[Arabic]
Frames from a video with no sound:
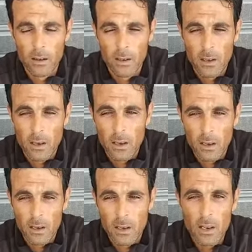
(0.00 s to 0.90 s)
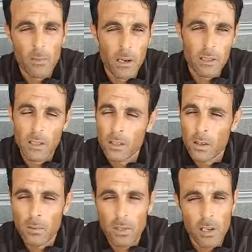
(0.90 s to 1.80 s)
شحال عمرهم الا ما
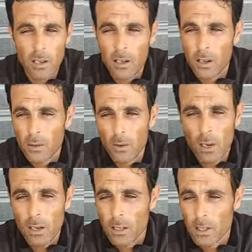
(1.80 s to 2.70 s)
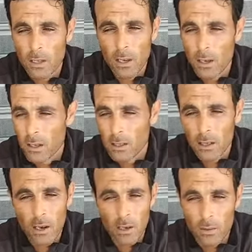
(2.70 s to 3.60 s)
ردتهمش ليا انا غتوقع لي شي
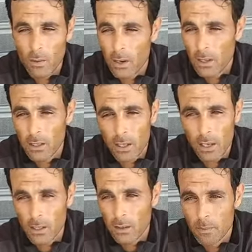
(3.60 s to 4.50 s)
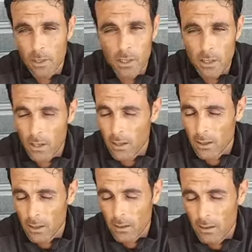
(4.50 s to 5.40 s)
كارثه غتوقع لي شي حاجه ماشي هي
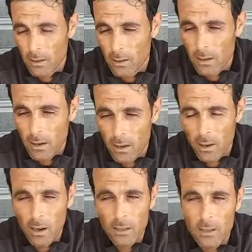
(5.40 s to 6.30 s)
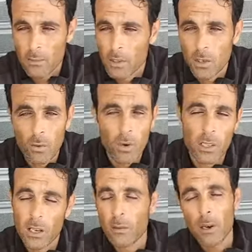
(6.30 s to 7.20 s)
هذيك انا راسي ماشي هو
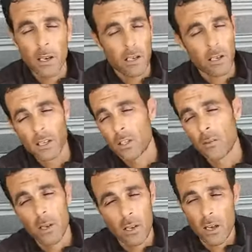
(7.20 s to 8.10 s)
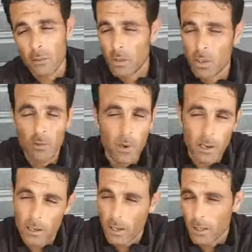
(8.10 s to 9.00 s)
هذاك انا ما كنعسش من نهار مشاو ما
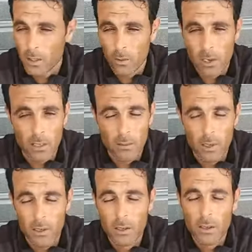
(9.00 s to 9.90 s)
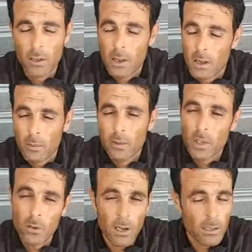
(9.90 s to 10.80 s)
كنعسش ولادي ما
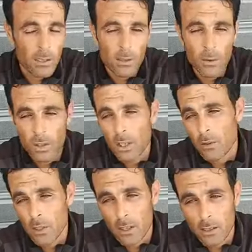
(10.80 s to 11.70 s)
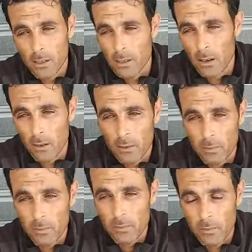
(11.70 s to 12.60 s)
مشاو نهار 26 من شهر 6
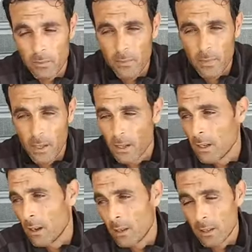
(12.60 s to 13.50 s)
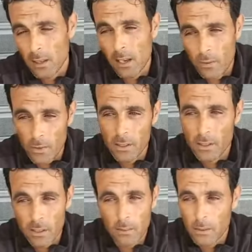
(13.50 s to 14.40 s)
يعني نهار الاثنين اللي فات
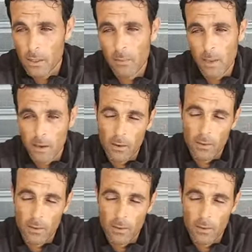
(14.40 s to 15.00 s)
دابا سيمانه